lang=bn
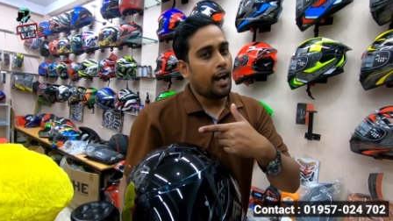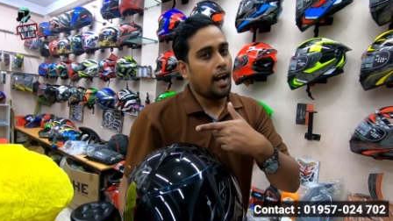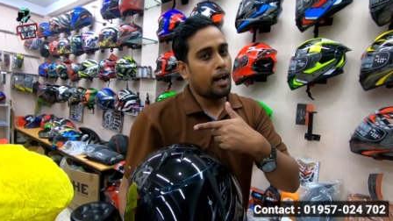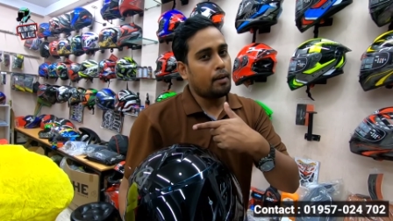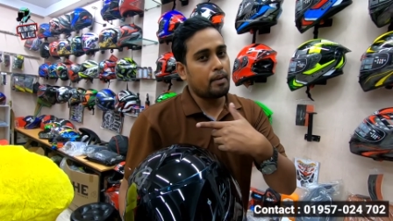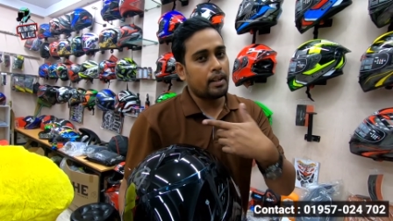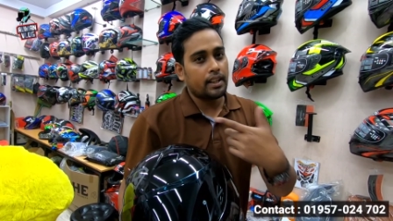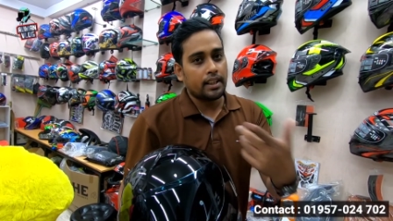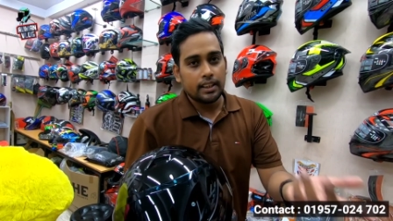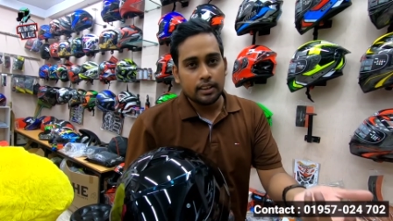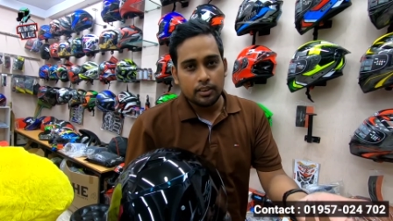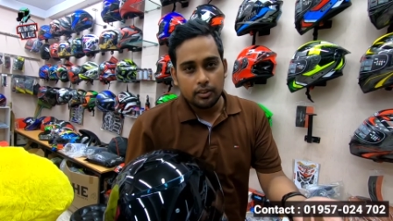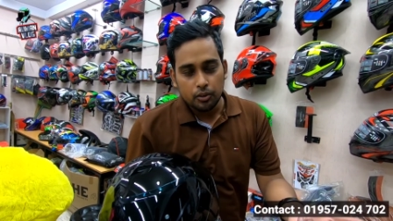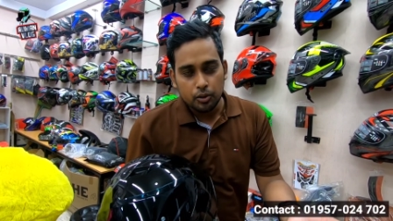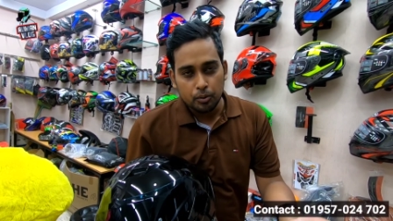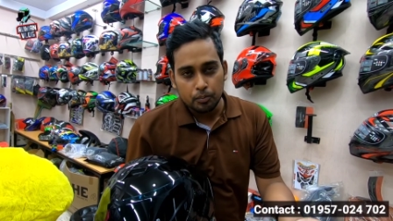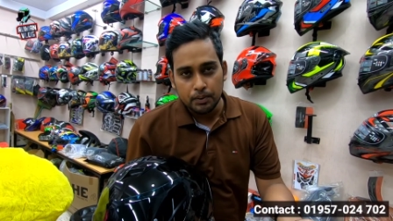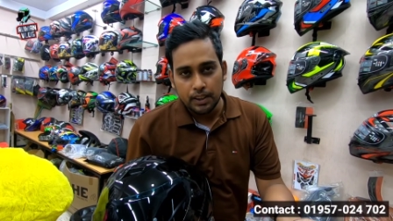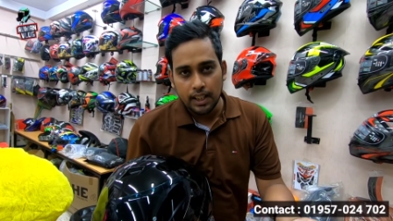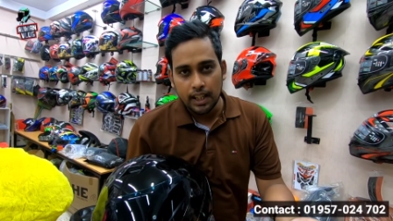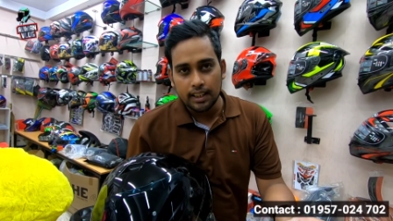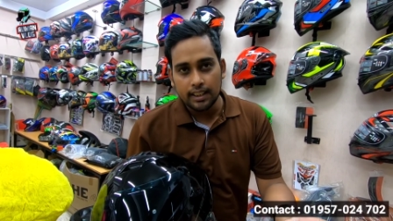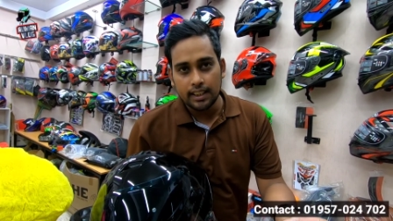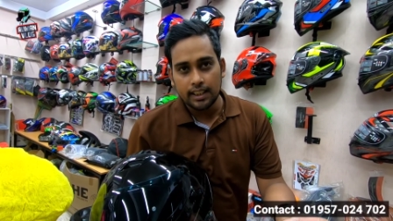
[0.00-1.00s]
আবার কিন্তু খুব
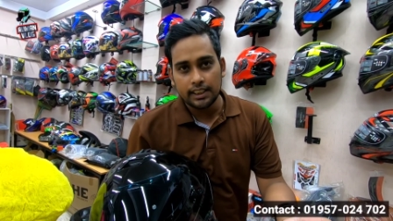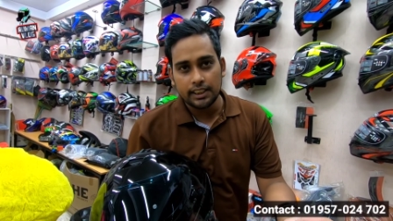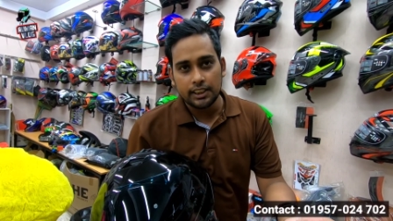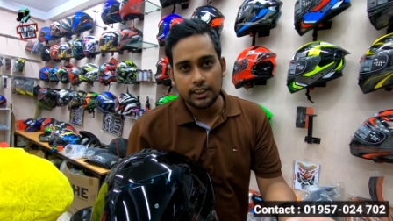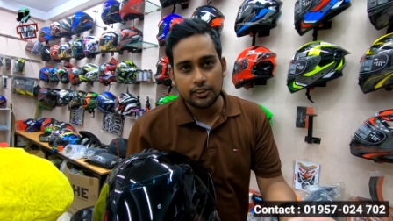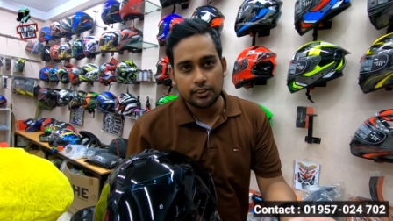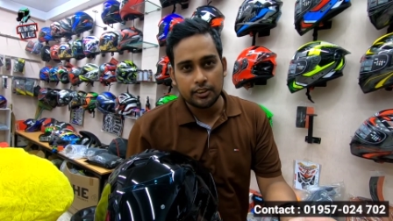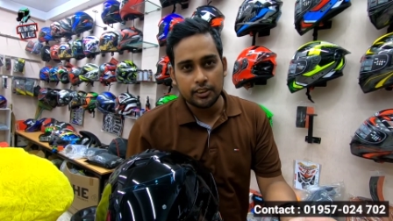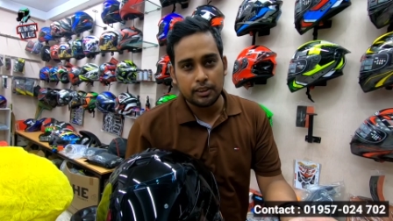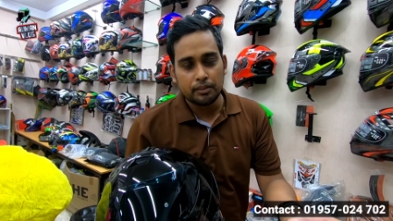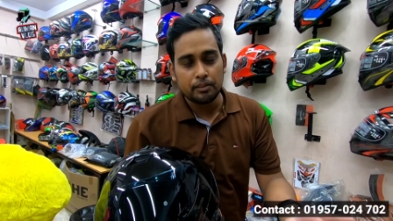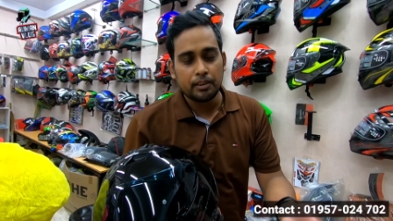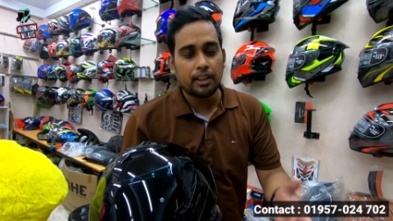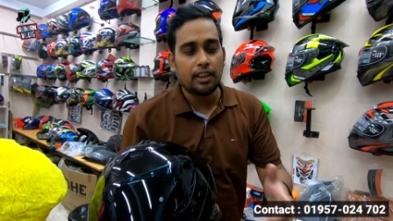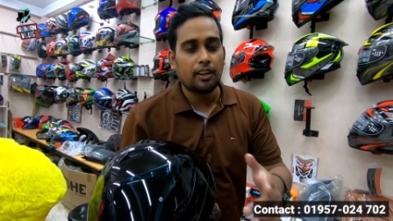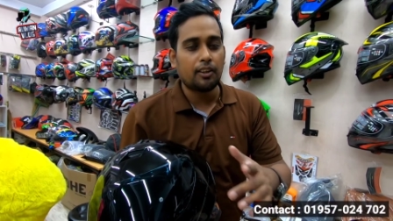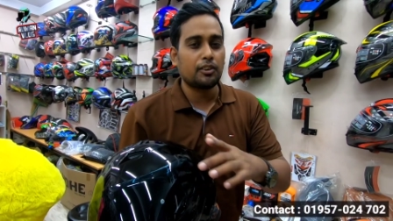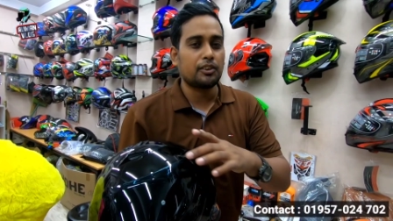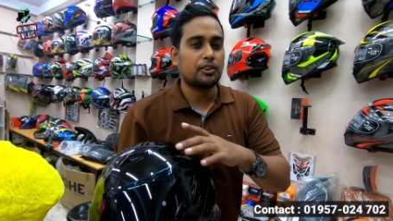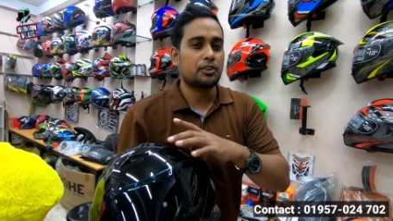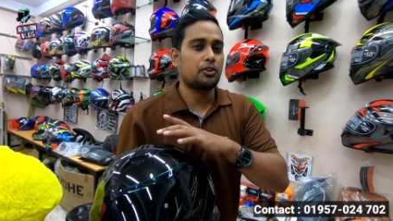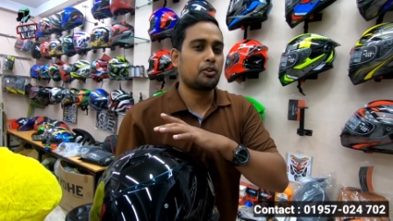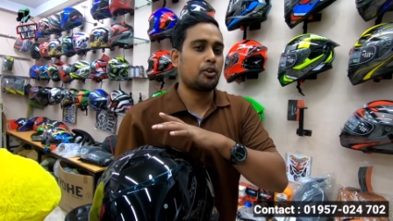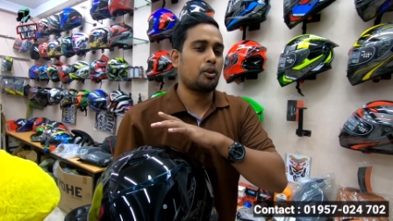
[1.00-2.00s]
তাড়াতাড়ি শেষ হয়ে যাবে
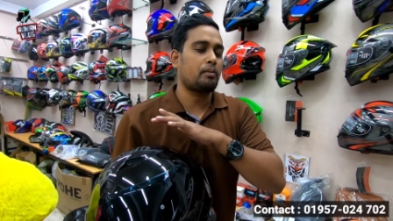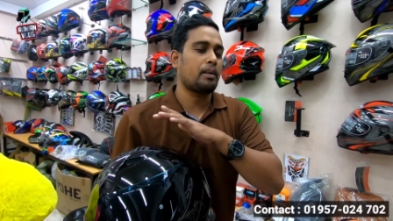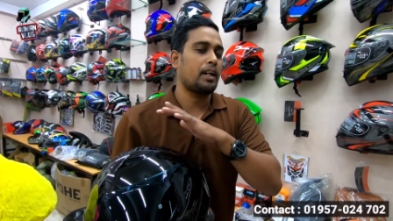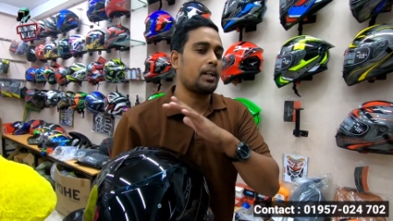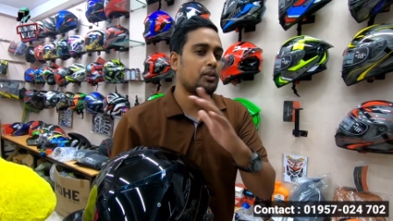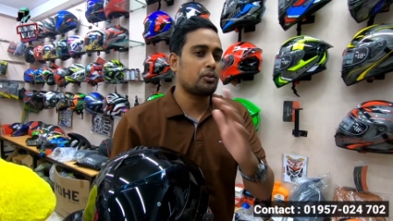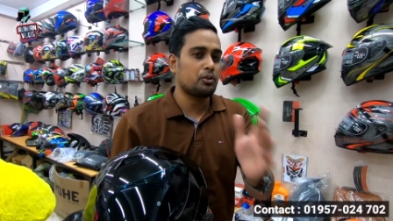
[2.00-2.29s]
কারণ সবাই